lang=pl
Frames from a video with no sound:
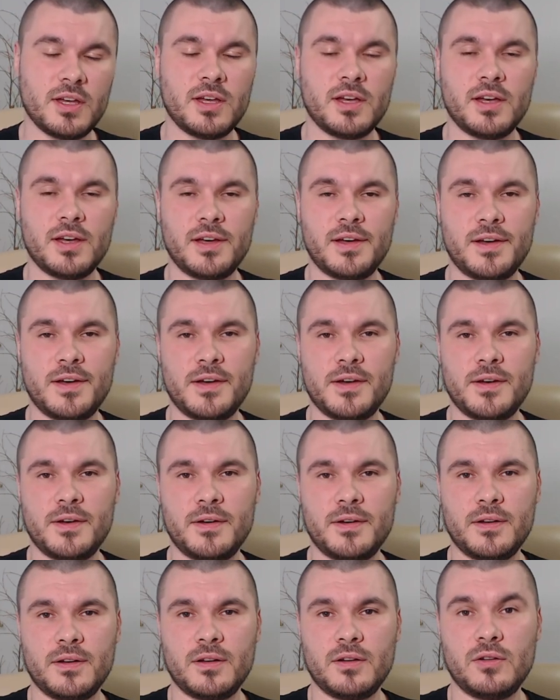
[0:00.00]

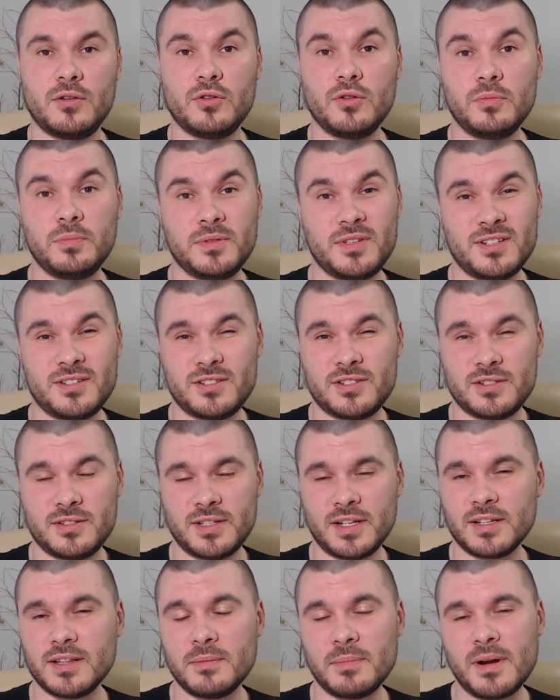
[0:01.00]
e, lub też
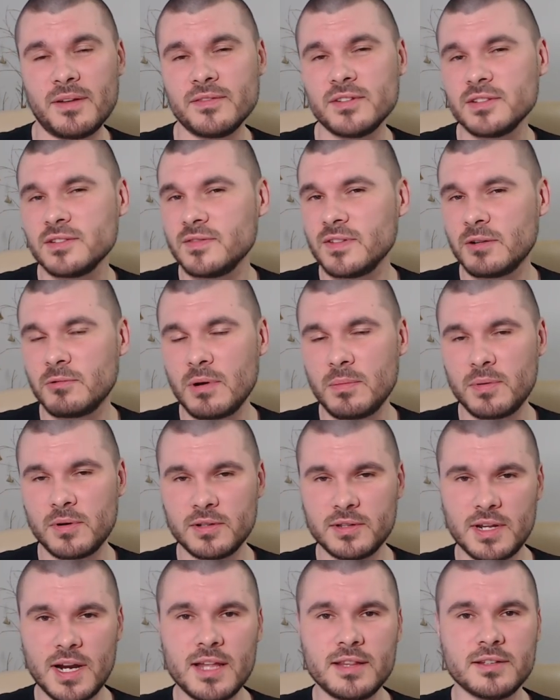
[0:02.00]
tak naprawdę zwykłe
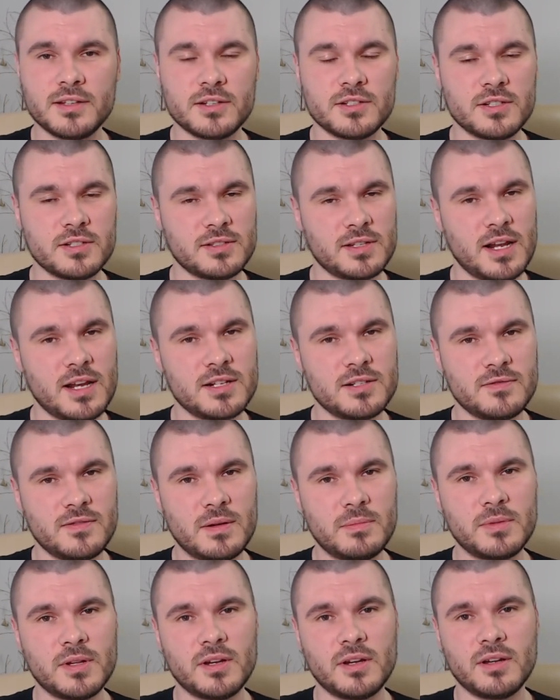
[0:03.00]
portrety, gdzie zależy
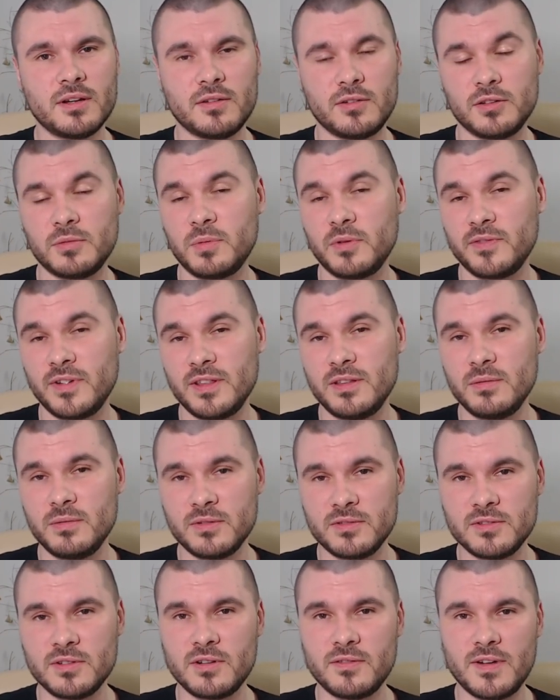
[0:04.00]
Wam na odpowiednim
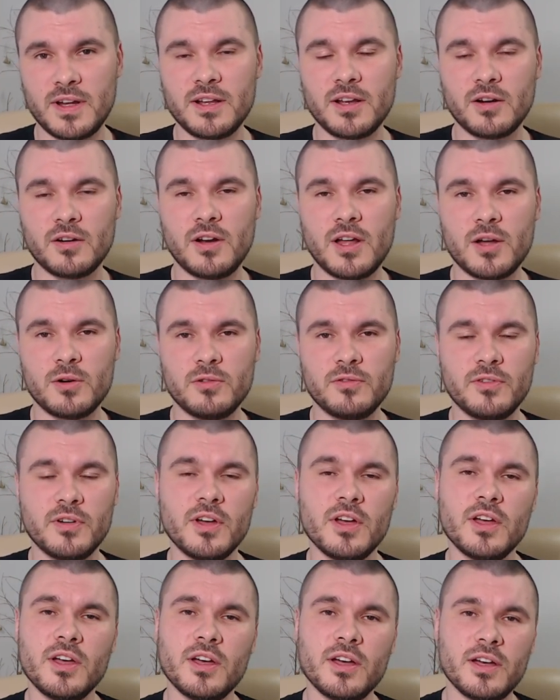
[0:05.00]
odzorowaniu kolorów.
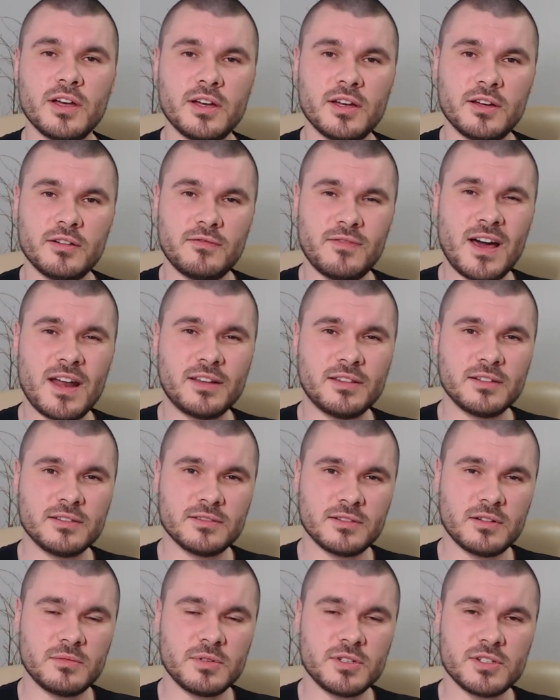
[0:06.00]
E, warto
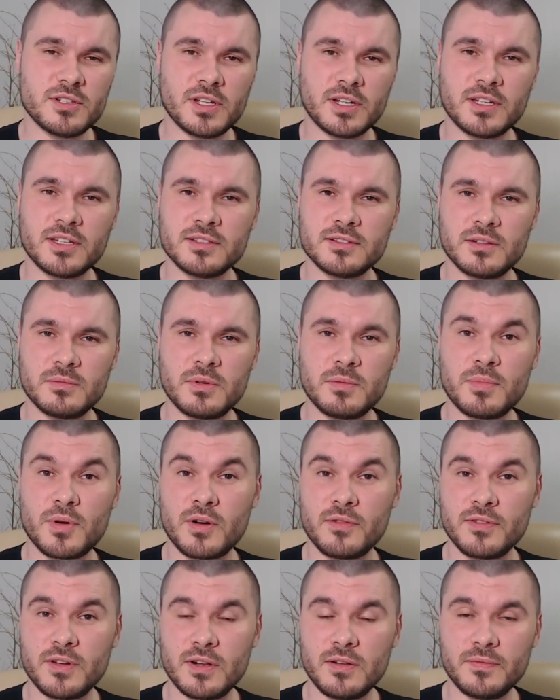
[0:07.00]
zrobić taki sobie
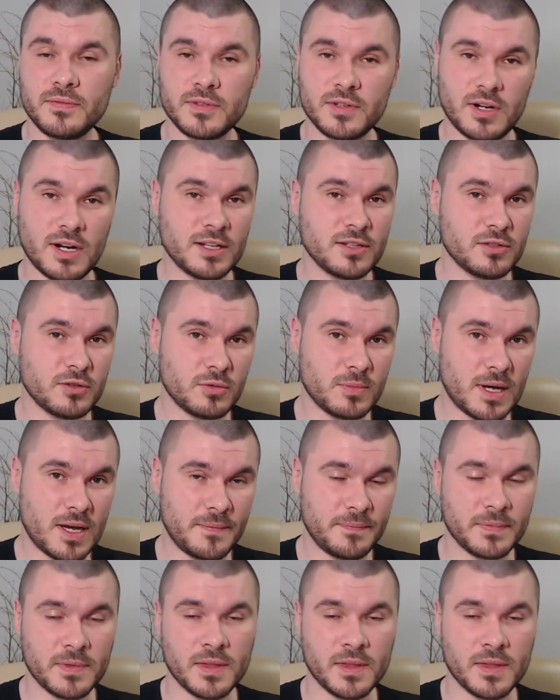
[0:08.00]
profil do Lightrooma